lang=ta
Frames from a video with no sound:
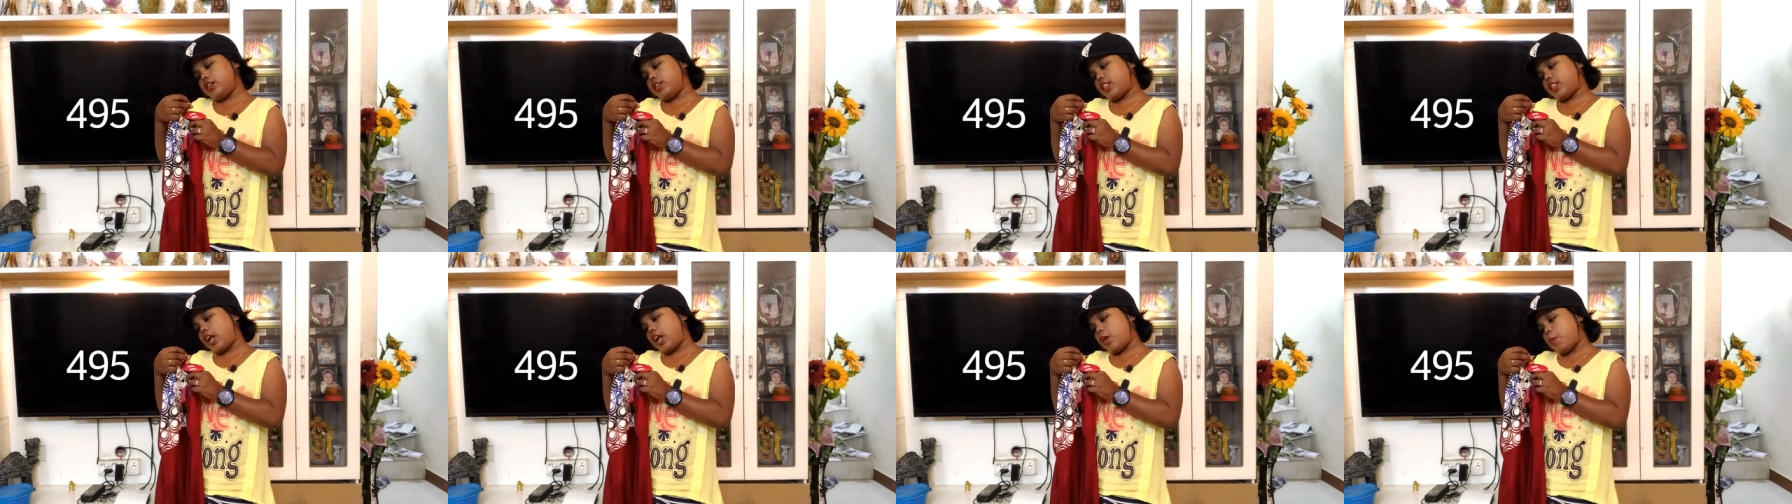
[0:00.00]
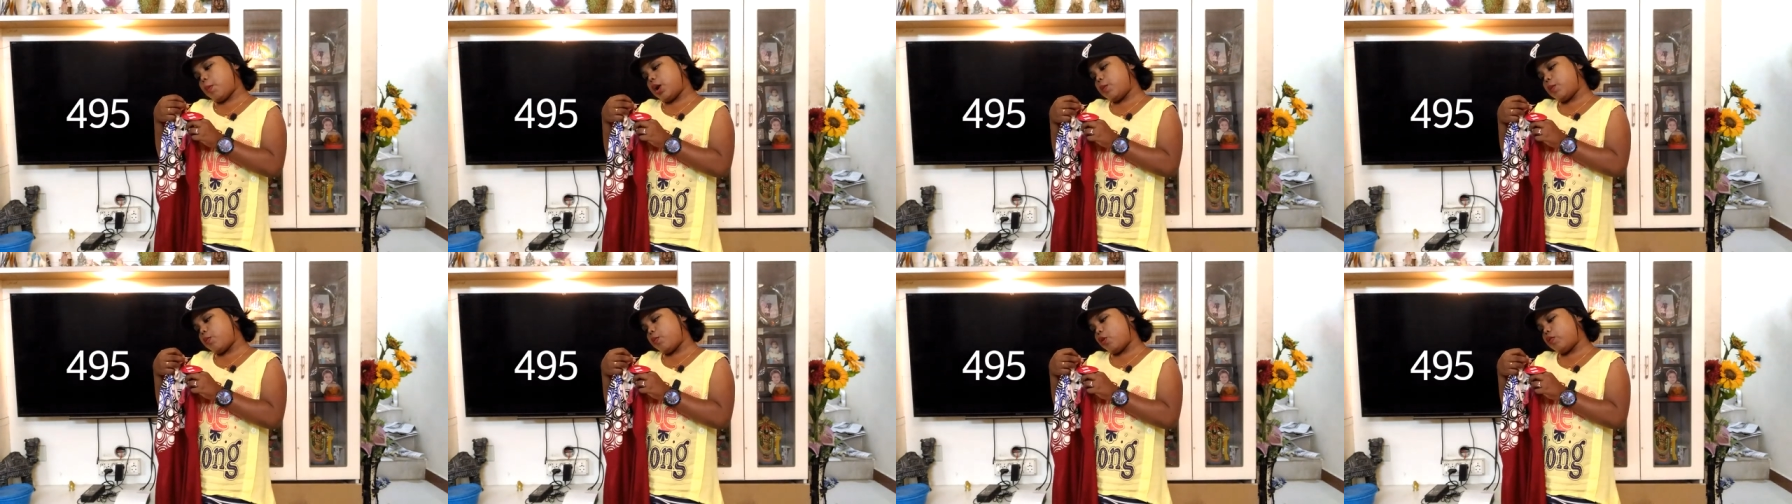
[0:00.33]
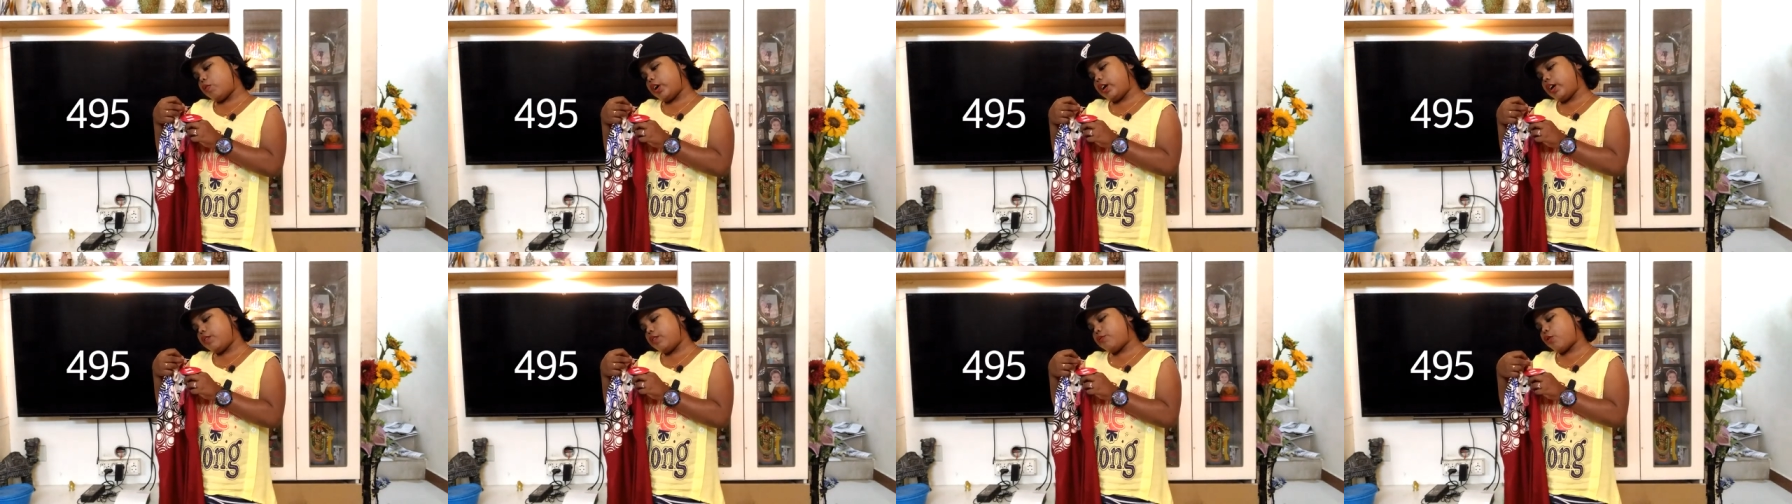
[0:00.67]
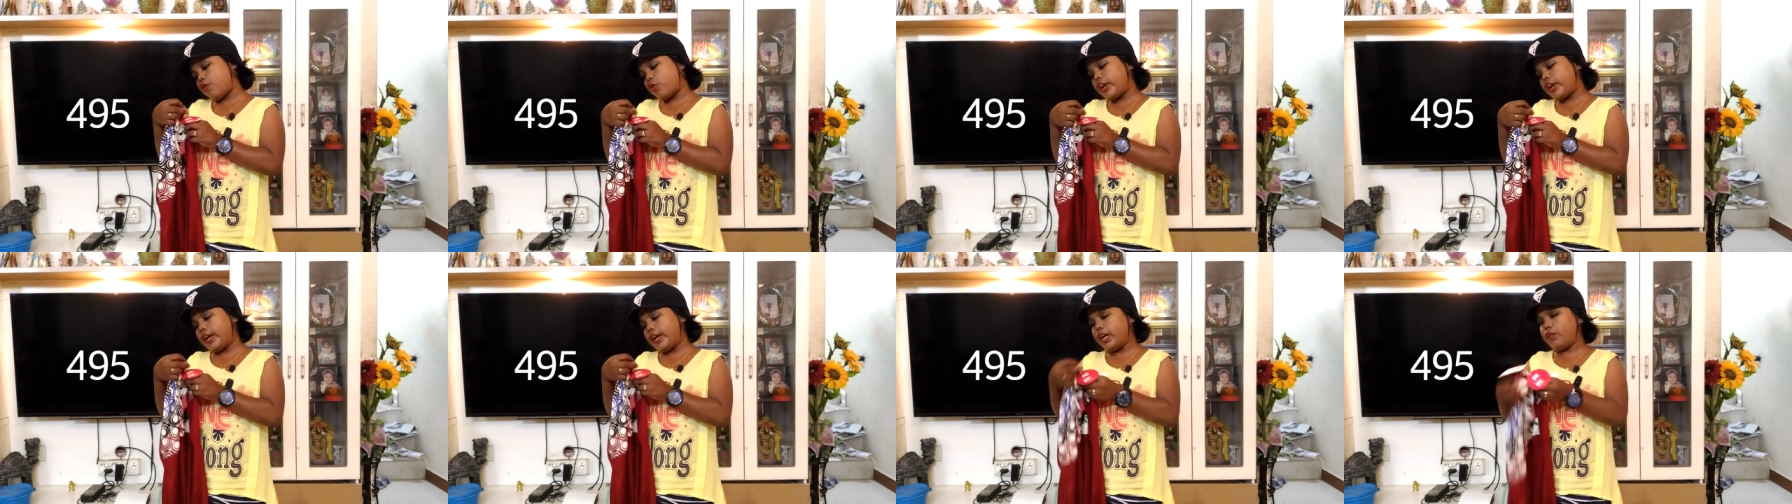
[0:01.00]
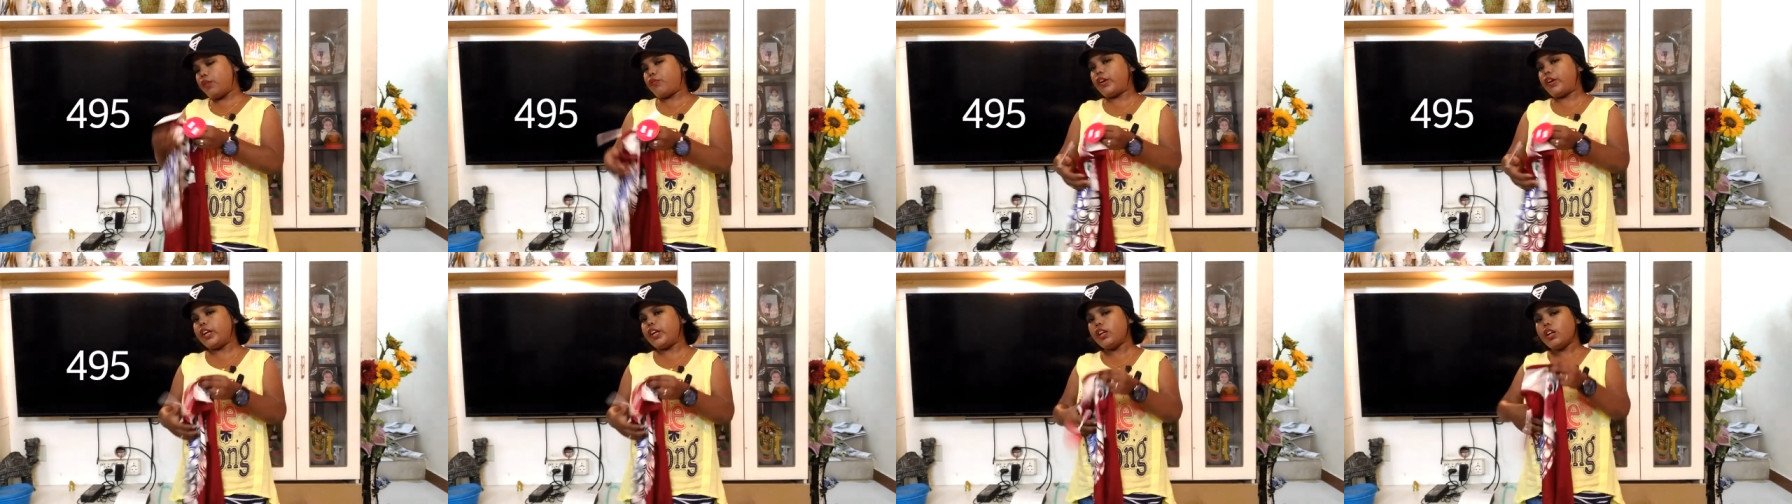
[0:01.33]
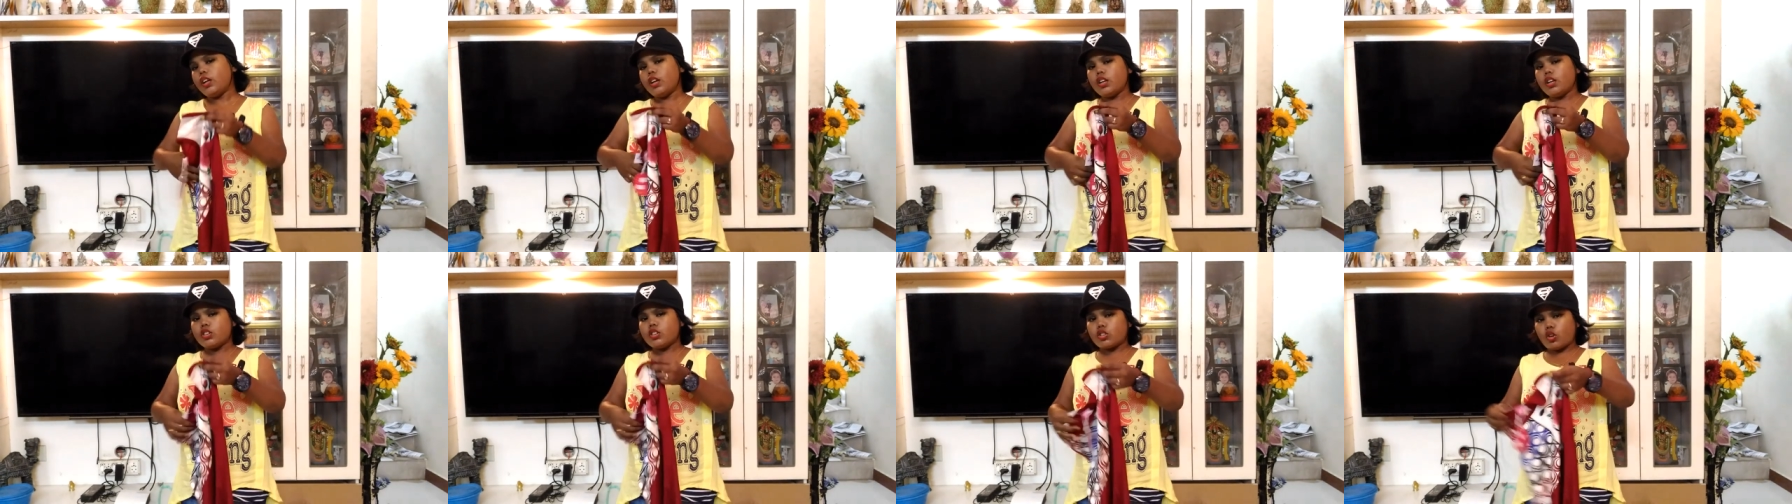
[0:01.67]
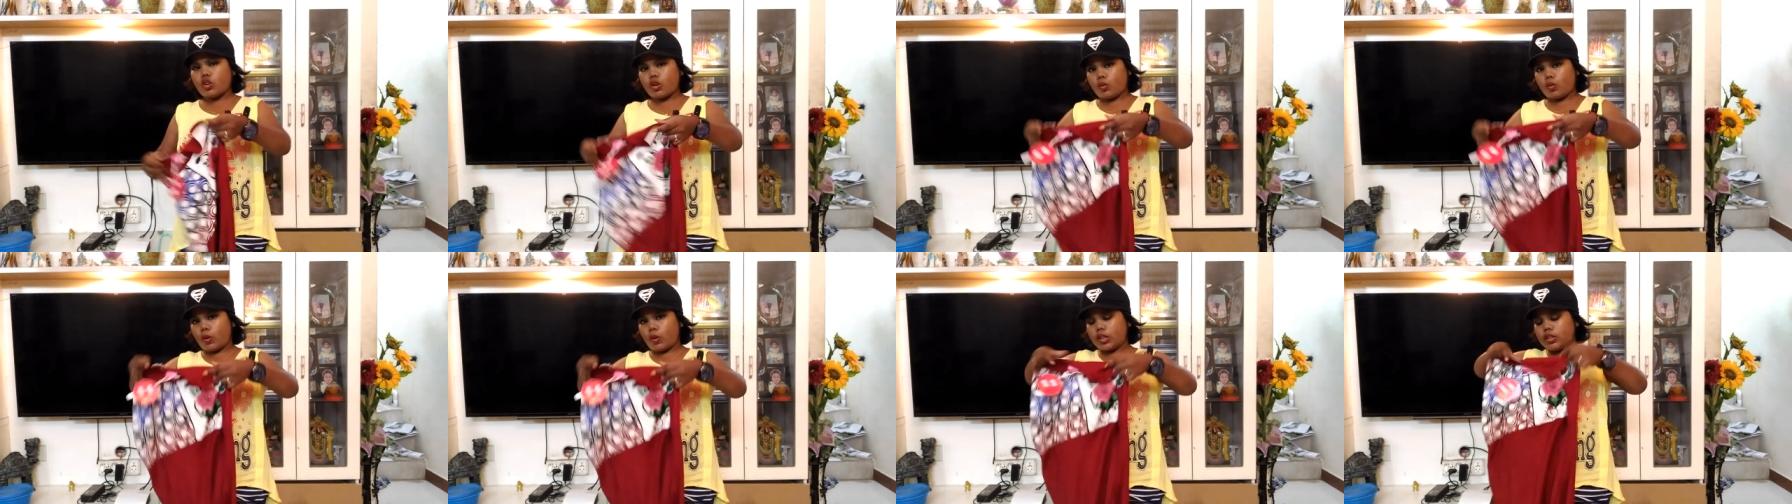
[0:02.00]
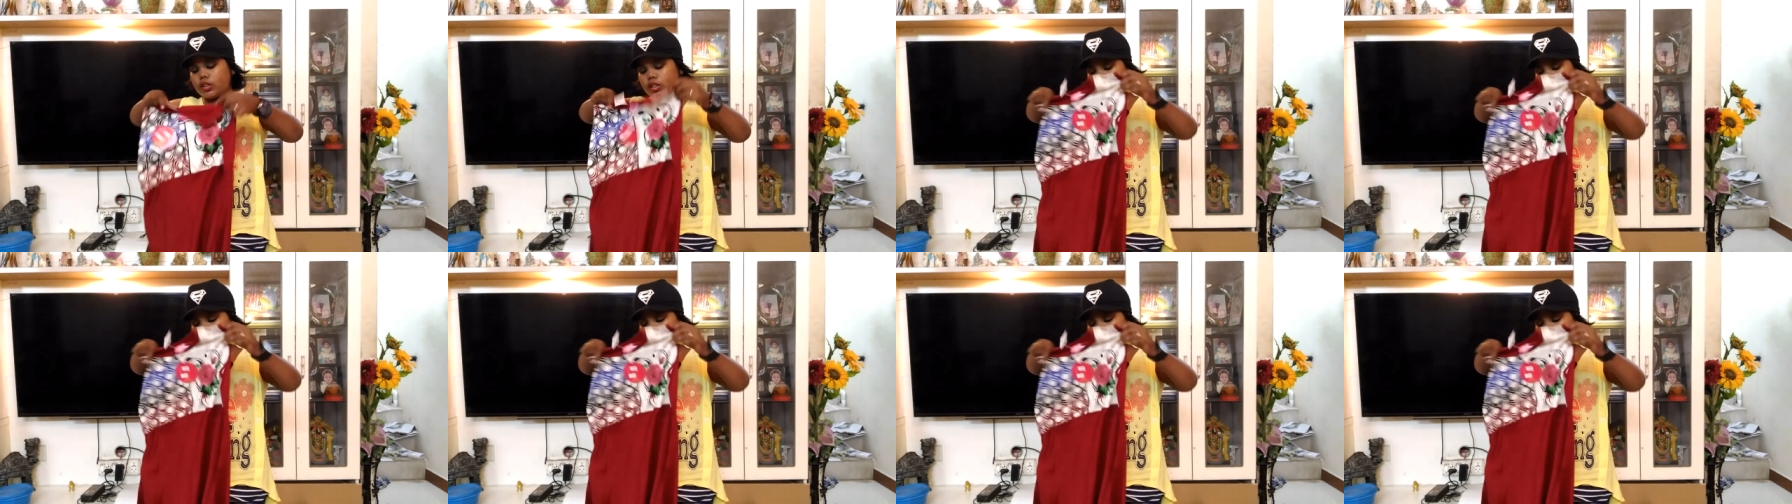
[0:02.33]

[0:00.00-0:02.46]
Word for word: தள்ளுபடி போக ஃபோர் நைன்டி ஃபைவ் ஸோ ஒரு ஒன்